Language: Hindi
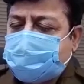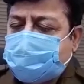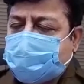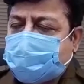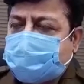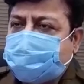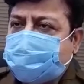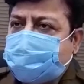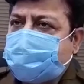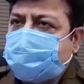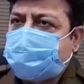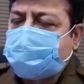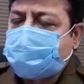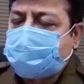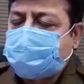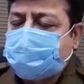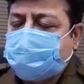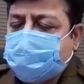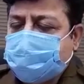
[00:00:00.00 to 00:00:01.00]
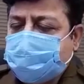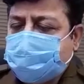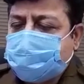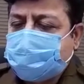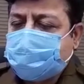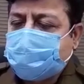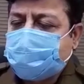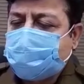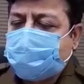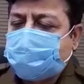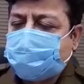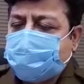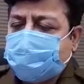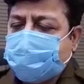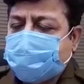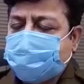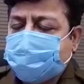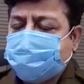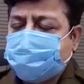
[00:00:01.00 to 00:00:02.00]
अर्जुन और निक्की ये लोग
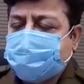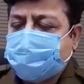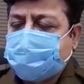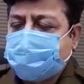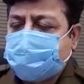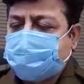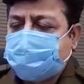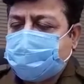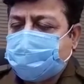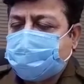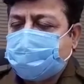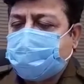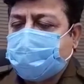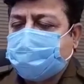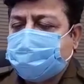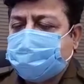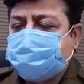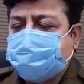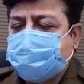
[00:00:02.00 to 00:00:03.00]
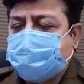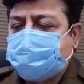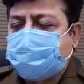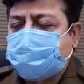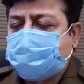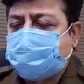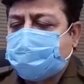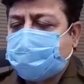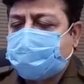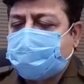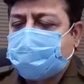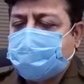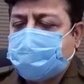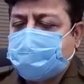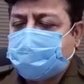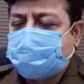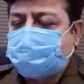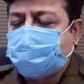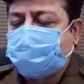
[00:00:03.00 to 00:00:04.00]
भी वहाँ पे चले गए थे इनके आपस में थोड़ी देर के
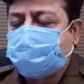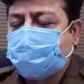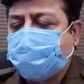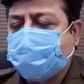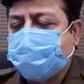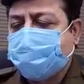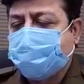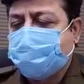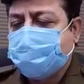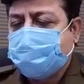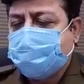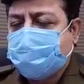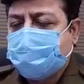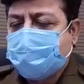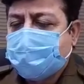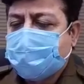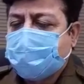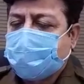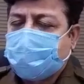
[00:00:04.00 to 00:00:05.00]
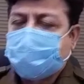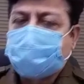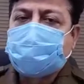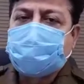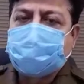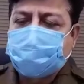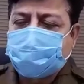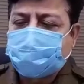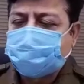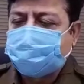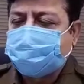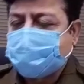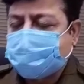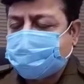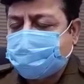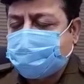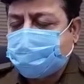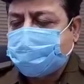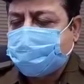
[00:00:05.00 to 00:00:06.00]
लिए तोतु में हुई एक दूसरे को
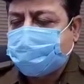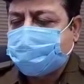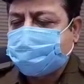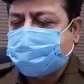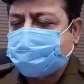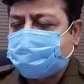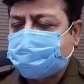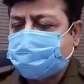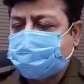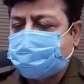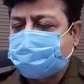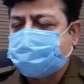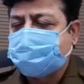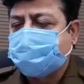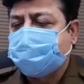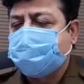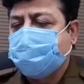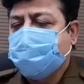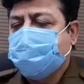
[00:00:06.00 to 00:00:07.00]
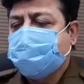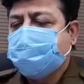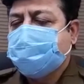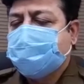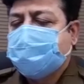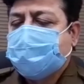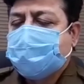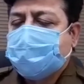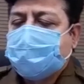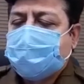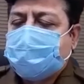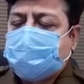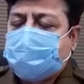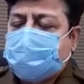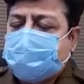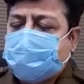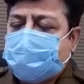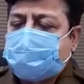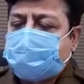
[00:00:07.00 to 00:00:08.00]
जानते हैं ये सभी
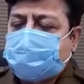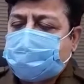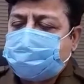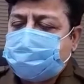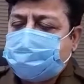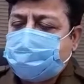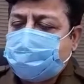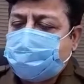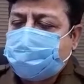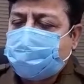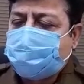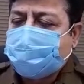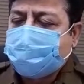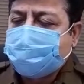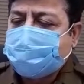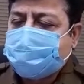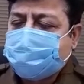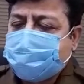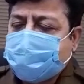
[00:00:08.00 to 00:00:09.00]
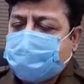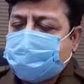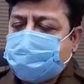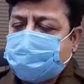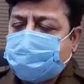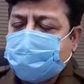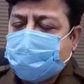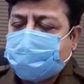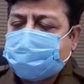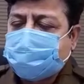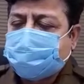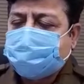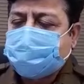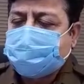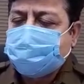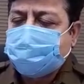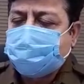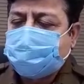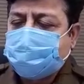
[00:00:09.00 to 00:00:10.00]
और उस तोतु में के बाद इनकी
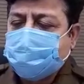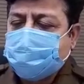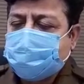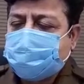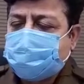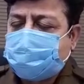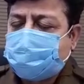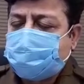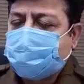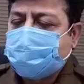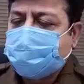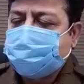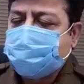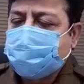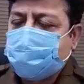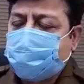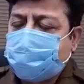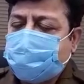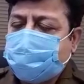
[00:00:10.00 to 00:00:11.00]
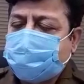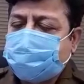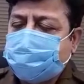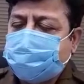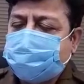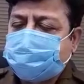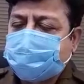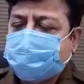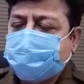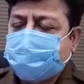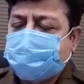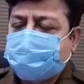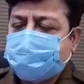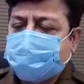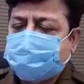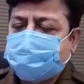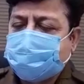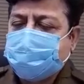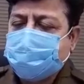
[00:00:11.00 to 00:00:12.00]
हाथापाई हो गई और वहाँ पे लोगों ने छूट छड़ावा
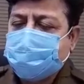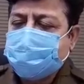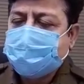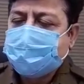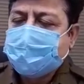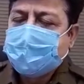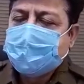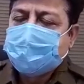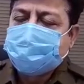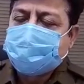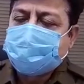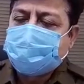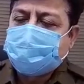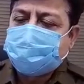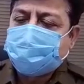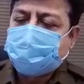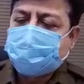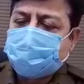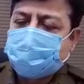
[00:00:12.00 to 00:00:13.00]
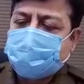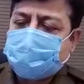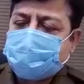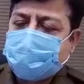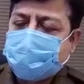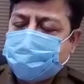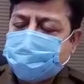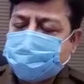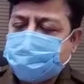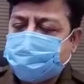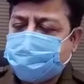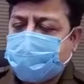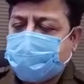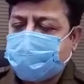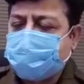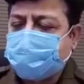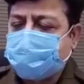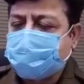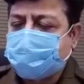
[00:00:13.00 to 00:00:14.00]
करा दिया फिर ये वहाँ ढाबे से
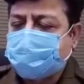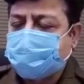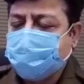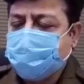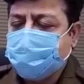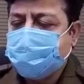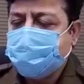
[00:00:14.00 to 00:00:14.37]
बाहर निकल गए